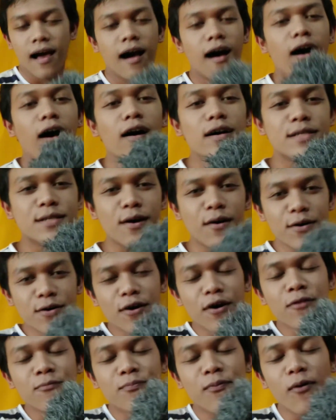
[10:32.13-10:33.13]
Uh, so,
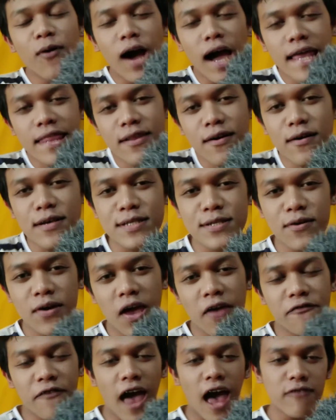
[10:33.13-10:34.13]
yun po, ano. So,
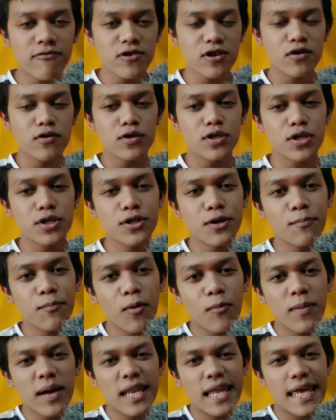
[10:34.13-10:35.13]
if ever gusto
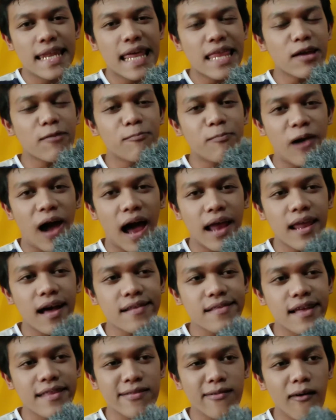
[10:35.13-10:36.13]
nyong bumili nitong
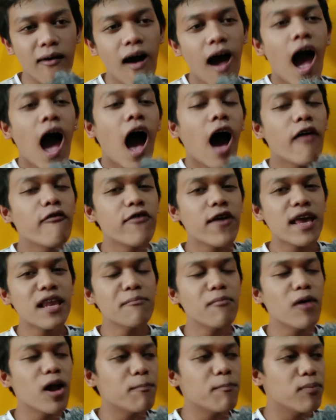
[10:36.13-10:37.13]
product na to,
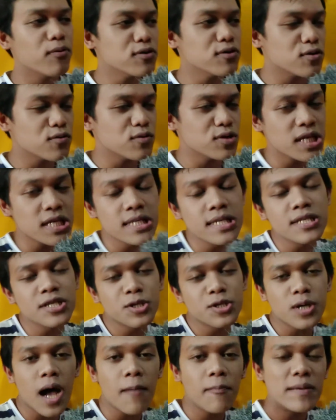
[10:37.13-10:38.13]
available po to siya
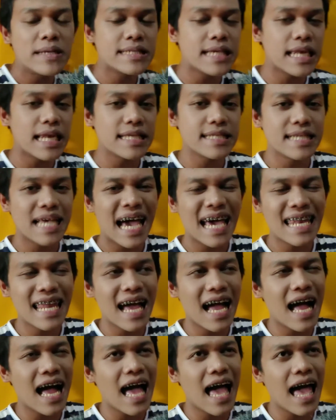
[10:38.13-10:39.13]
sa Shopee, sa
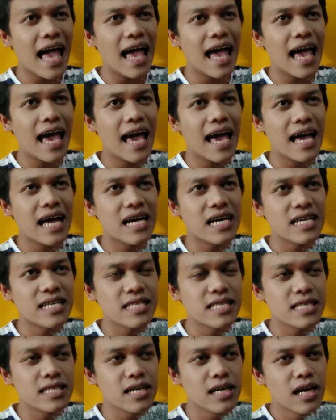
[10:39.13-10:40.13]
Lazada,
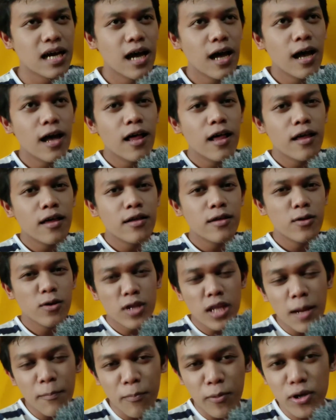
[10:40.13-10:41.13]
and
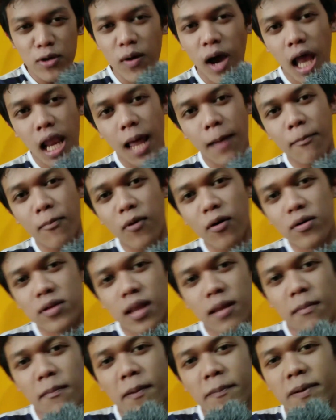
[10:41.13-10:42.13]
yun lang po yung alam ko
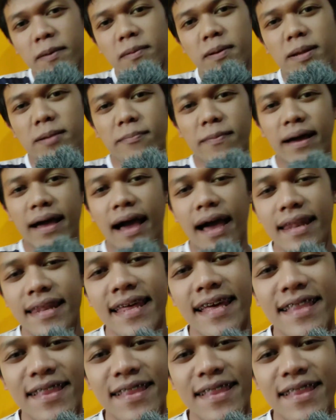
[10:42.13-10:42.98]
ng papibilbahan